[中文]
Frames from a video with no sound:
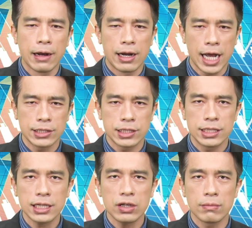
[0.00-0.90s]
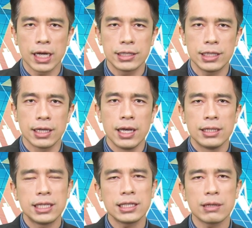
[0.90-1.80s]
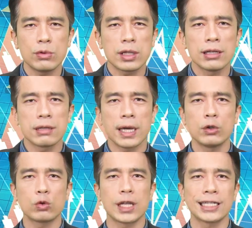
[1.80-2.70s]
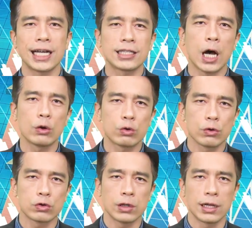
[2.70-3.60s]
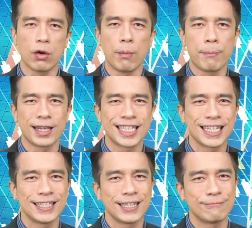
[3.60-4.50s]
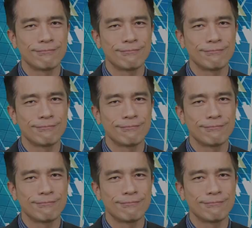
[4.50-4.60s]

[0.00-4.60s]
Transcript: 来直接跟我们联系。今天节目到这边，祝大家操作顺利，我们明天见。